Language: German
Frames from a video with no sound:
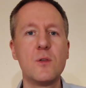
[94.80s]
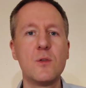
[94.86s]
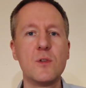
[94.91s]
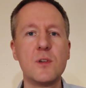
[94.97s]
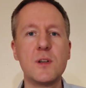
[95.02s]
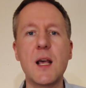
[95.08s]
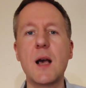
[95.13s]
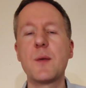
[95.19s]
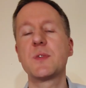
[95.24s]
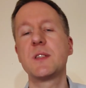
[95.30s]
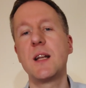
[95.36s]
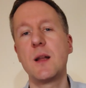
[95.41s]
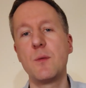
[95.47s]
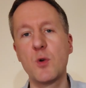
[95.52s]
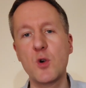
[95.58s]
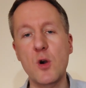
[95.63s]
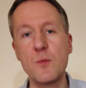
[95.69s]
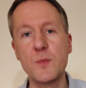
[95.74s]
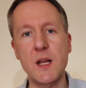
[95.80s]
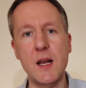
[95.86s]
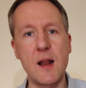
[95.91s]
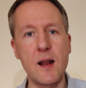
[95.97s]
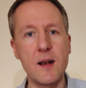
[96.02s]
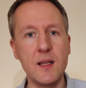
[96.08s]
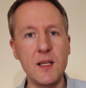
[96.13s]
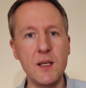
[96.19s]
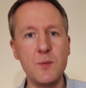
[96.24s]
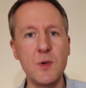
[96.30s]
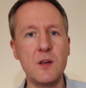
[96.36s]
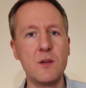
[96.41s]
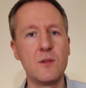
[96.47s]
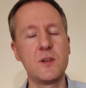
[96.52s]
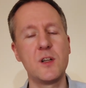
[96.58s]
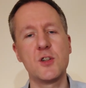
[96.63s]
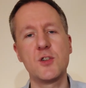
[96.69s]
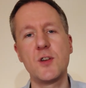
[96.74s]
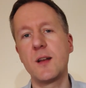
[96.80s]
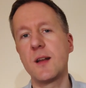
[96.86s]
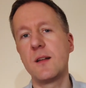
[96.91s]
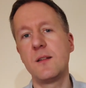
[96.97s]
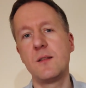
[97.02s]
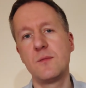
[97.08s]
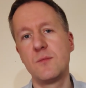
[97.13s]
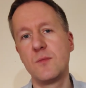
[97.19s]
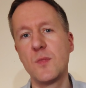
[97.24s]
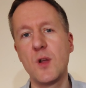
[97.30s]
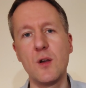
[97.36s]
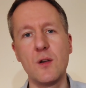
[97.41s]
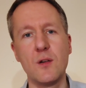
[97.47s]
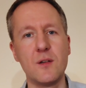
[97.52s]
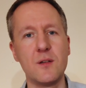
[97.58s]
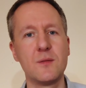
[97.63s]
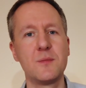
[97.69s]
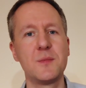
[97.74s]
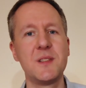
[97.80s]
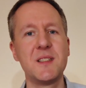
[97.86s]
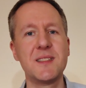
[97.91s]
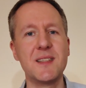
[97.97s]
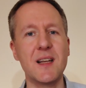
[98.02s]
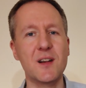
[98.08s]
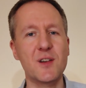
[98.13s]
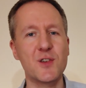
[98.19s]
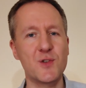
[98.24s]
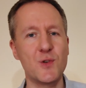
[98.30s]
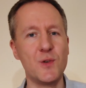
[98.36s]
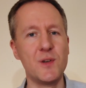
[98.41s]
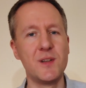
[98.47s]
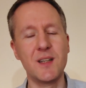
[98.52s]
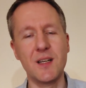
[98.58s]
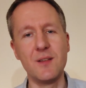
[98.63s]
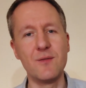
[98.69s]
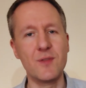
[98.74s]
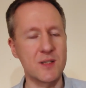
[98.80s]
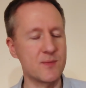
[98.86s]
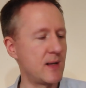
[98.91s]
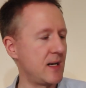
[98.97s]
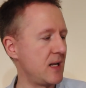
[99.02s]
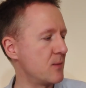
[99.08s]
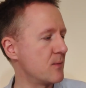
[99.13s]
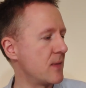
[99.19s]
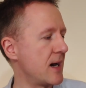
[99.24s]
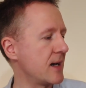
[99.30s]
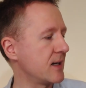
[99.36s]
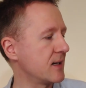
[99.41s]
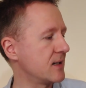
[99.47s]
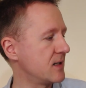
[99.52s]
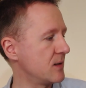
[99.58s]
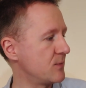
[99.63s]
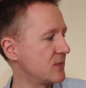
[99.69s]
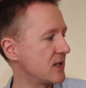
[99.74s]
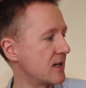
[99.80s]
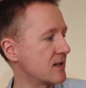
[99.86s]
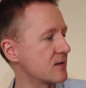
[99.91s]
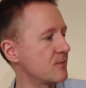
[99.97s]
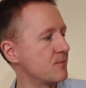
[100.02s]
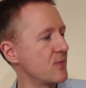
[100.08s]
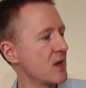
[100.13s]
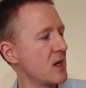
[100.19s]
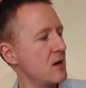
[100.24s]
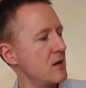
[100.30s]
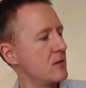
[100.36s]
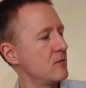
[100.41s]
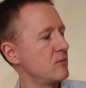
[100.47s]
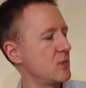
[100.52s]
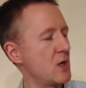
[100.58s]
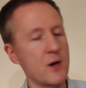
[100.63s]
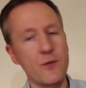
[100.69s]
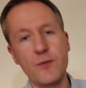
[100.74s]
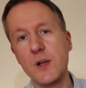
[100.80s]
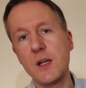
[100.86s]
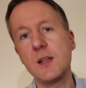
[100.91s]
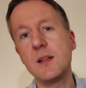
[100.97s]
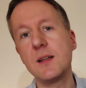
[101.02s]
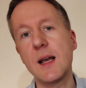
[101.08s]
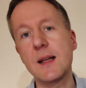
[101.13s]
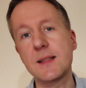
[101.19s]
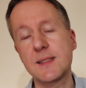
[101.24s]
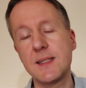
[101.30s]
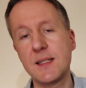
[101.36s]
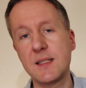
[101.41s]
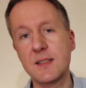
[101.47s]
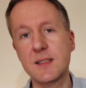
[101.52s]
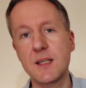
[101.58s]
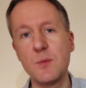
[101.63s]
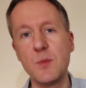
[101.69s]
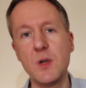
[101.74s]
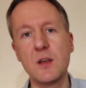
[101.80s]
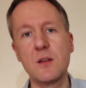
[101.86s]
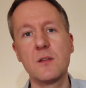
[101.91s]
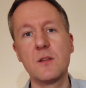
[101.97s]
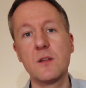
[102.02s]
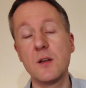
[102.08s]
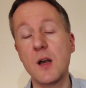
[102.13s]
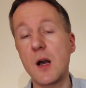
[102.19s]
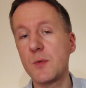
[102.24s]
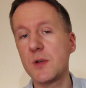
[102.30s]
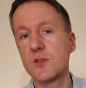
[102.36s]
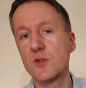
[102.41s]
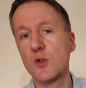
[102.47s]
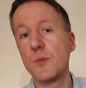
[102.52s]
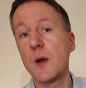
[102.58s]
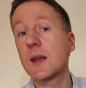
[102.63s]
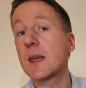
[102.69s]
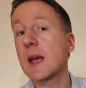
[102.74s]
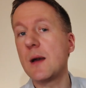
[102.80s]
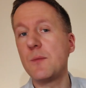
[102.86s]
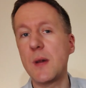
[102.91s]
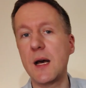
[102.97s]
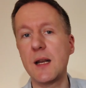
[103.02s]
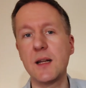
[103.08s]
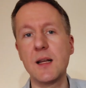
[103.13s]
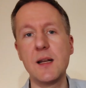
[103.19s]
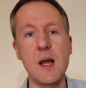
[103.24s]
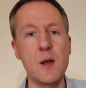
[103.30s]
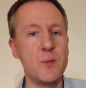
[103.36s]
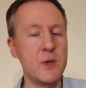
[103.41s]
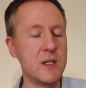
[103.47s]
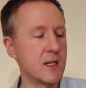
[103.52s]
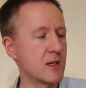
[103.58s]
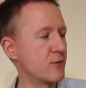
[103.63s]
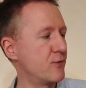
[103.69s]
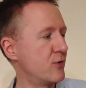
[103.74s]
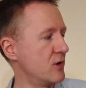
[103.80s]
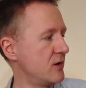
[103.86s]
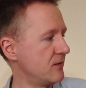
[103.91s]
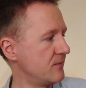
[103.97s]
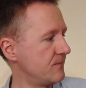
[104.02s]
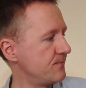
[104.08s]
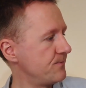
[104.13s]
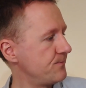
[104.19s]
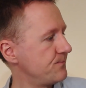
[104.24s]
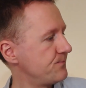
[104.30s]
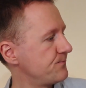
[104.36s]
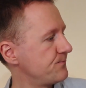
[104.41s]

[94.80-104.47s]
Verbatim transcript: Und der Absender bekommt dann eine E-Mail und da steht dann äh, das Dankeschön drin, was man eben eingetippt hat. Ja, finde ich ein ganz nettes Gimmick, äh, habe ich so bei keinem anderen Anbieter gefunden.